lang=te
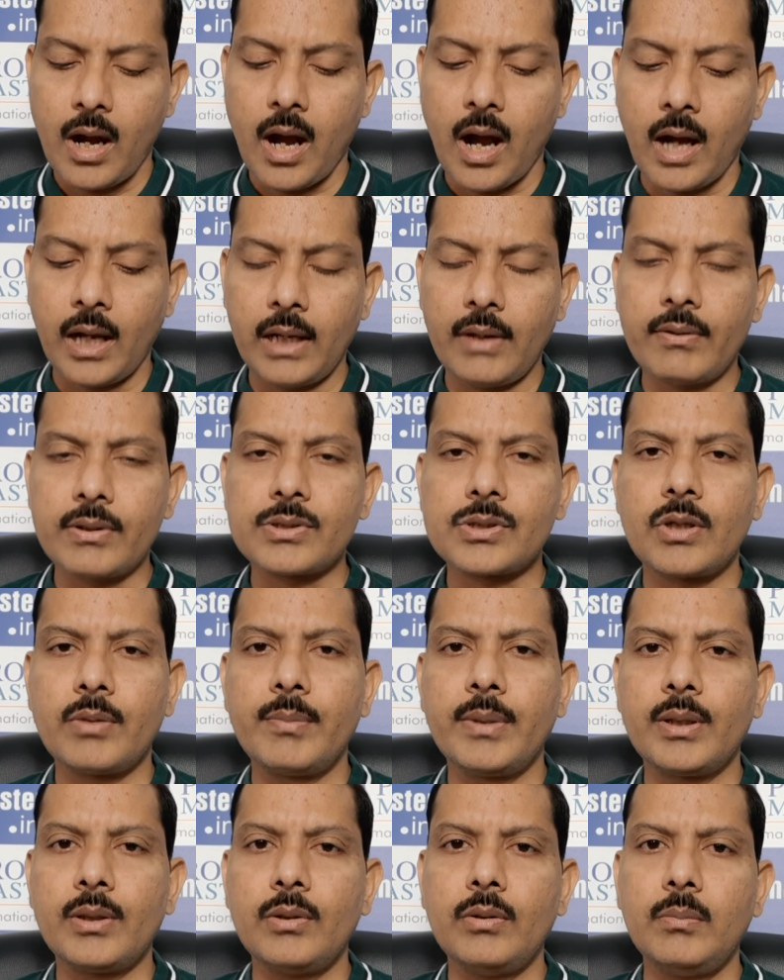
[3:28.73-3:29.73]
ఆ లెవెల్స్లో
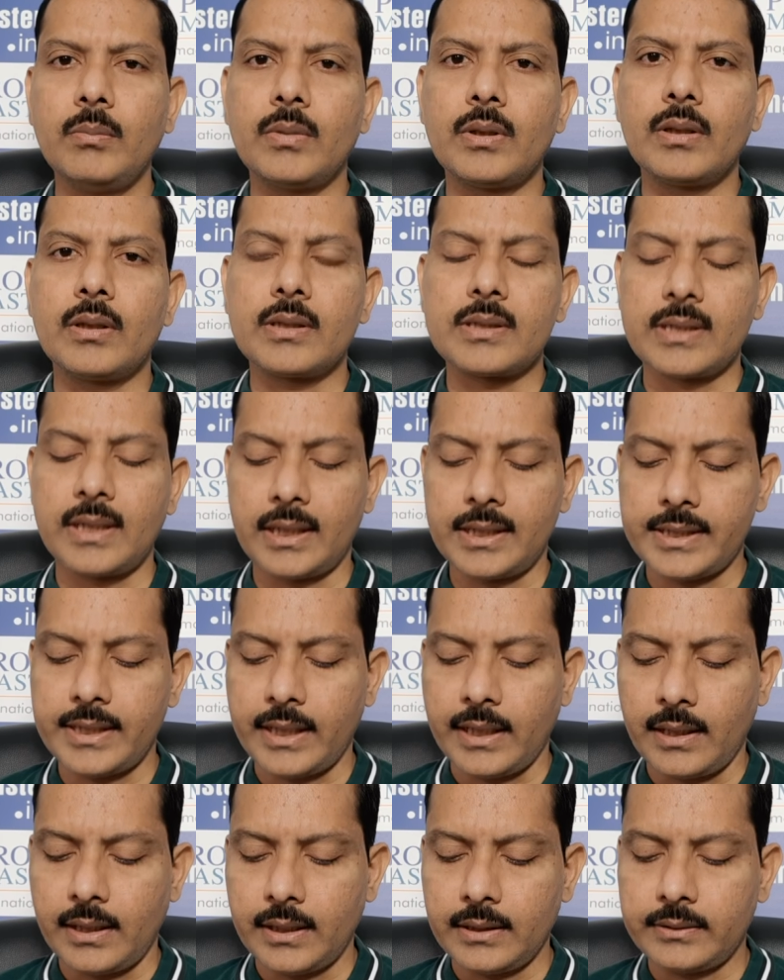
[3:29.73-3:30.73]
మీరు సెల్
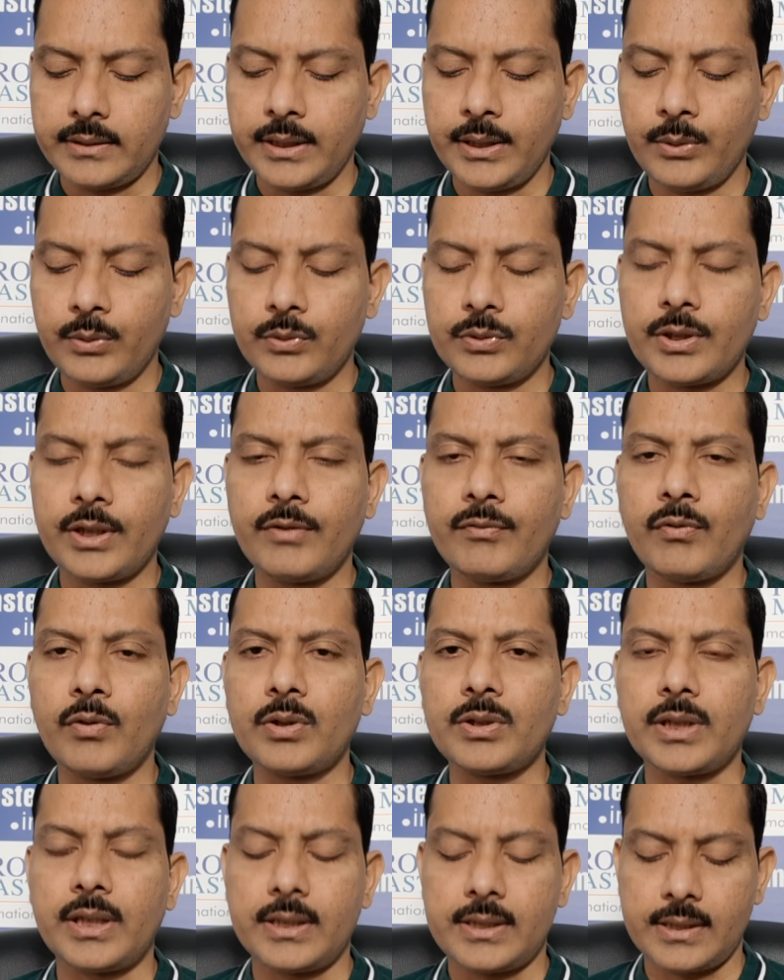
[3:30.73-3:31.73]
చేయండి త్రీ టూ త్రీ ఫోర్
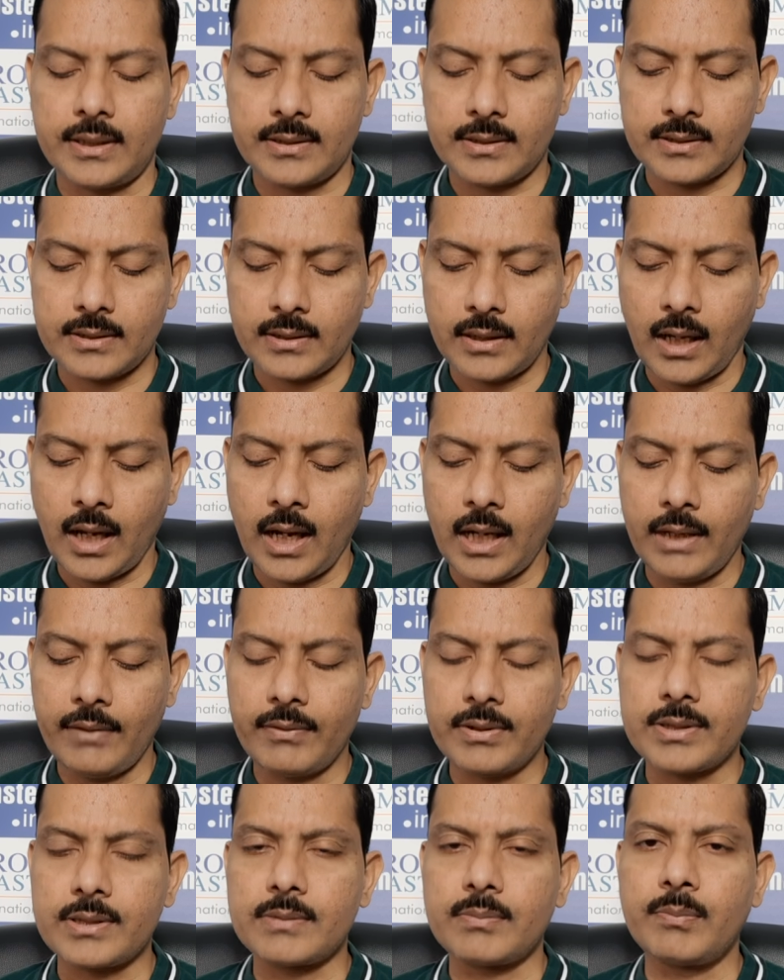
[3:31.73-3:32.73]
త్రీ సిక్స్ ఆ
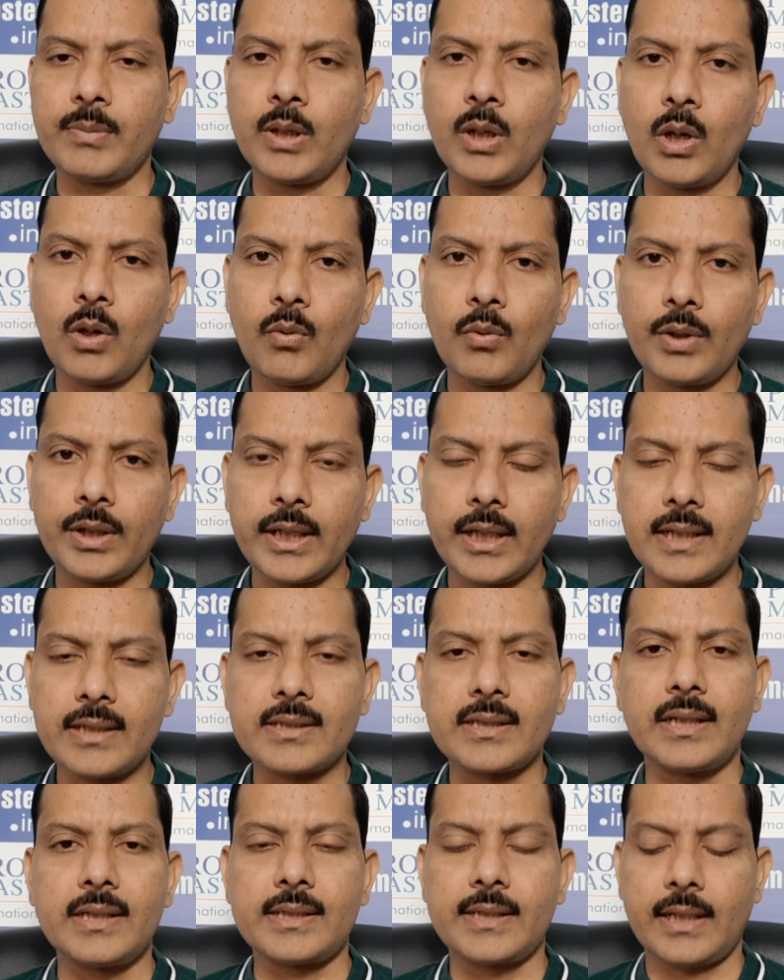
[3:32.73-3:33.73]
లెవెల్స్ బిలో ఉంటేనే
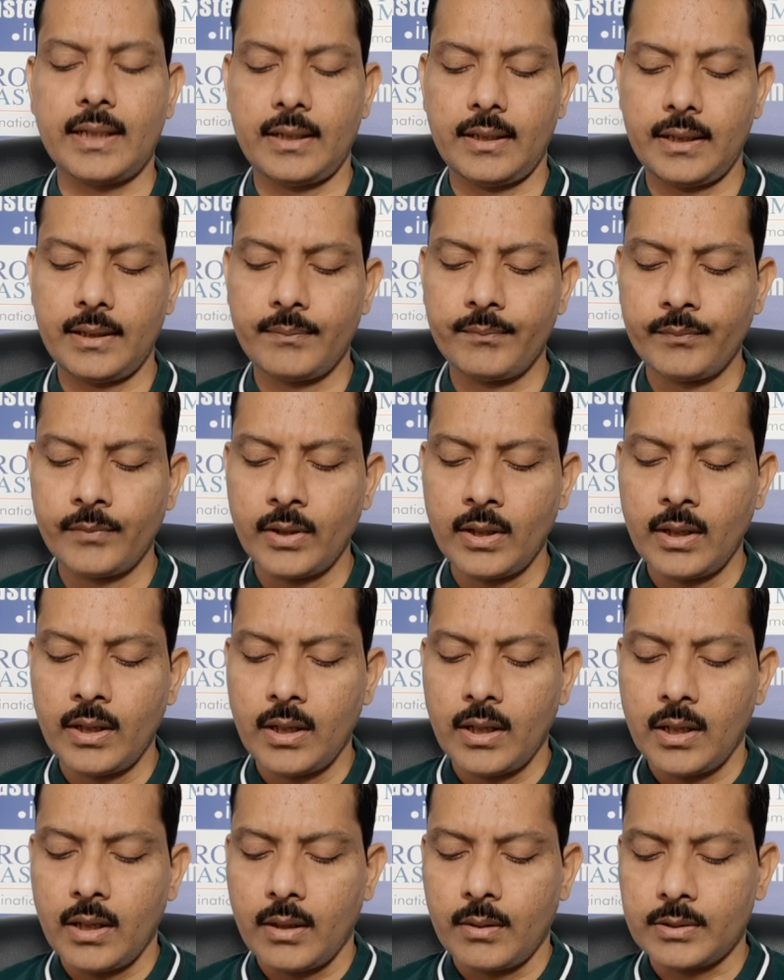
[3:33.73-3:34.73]
సెల్ చేయండి
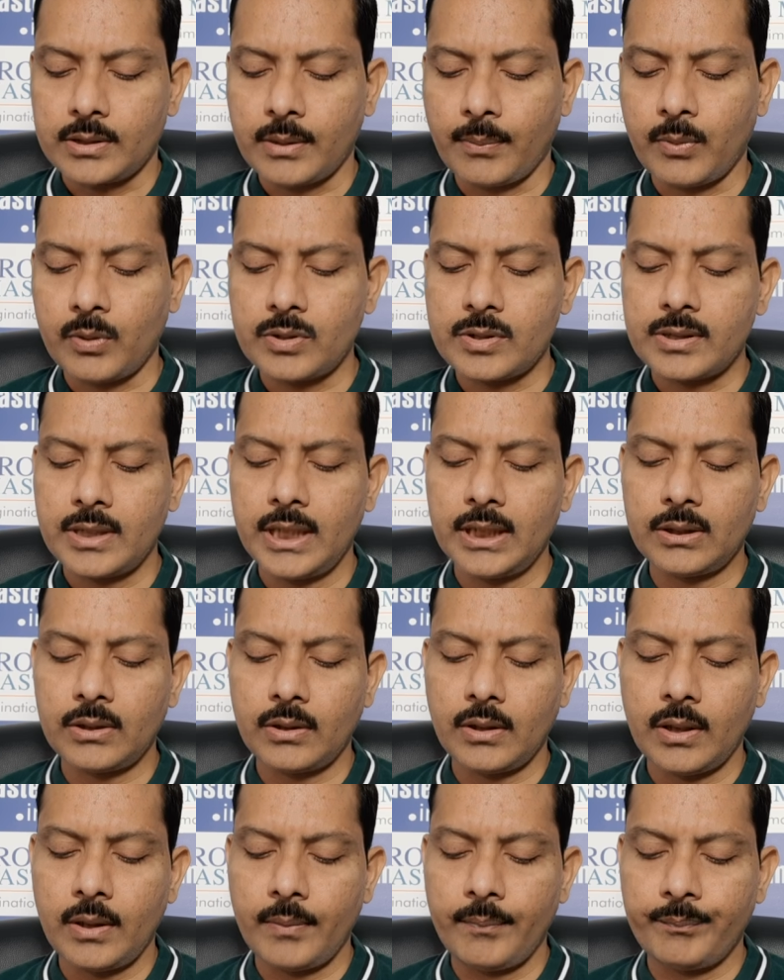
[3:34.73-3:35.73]
సపోజ్ త్రీ
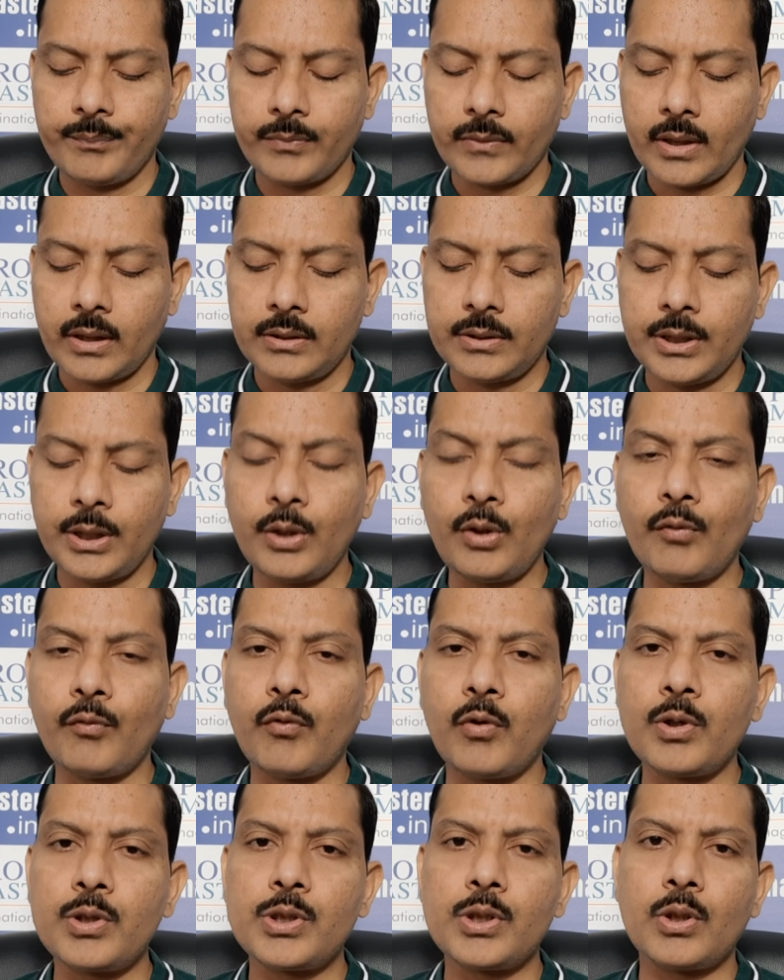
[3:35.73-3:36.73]
త్రీ టు
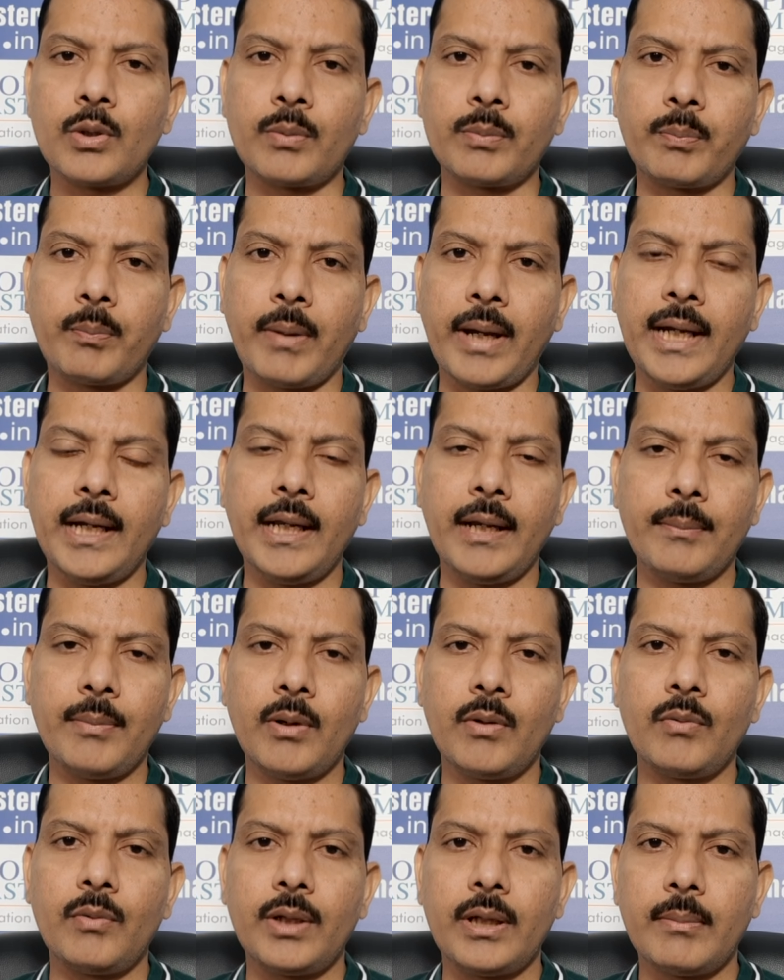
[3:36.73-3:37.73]
ఫోర్ జీరో పైన
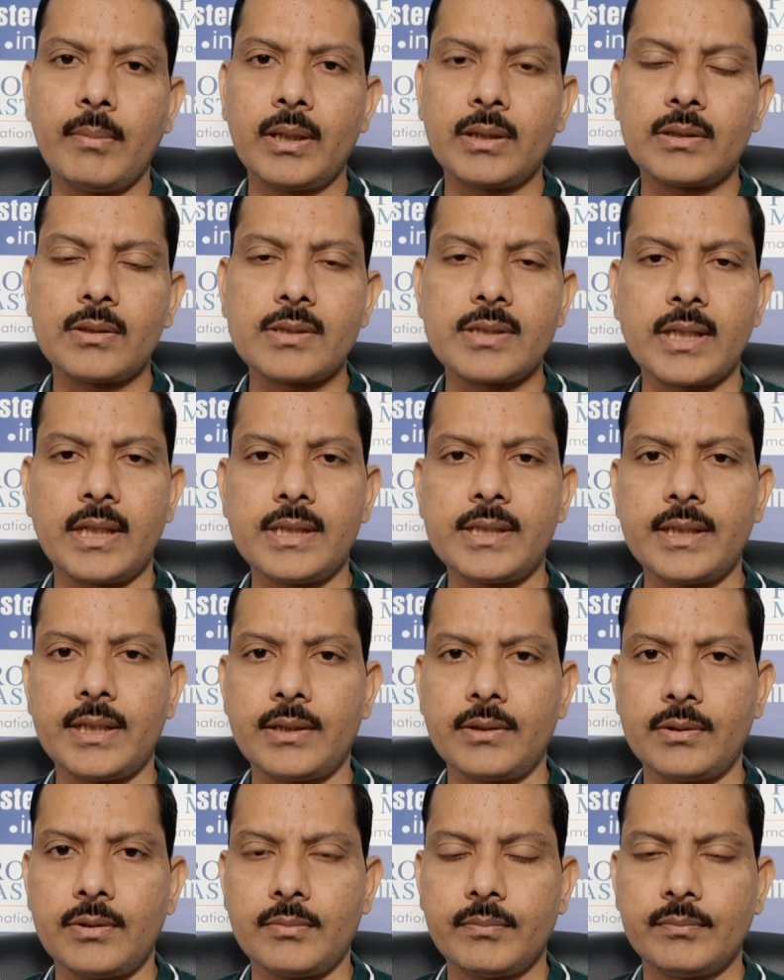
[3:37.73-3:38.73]
అబవ్ ఉంటే మాత్రం సెల్
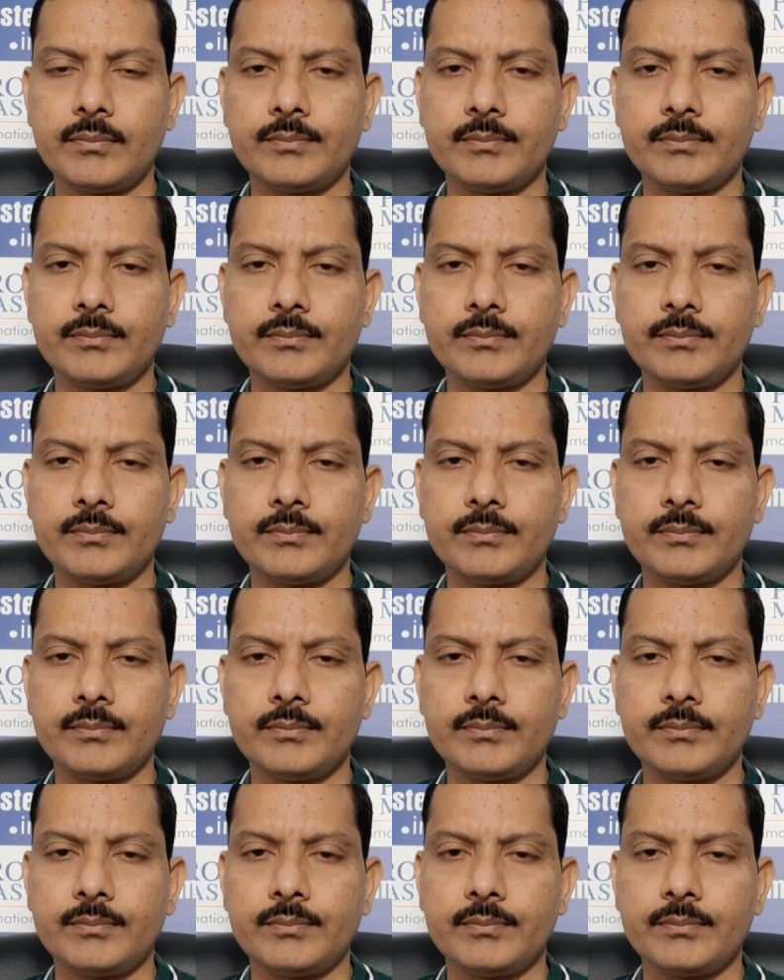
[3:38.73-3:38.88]
చేయొద్దు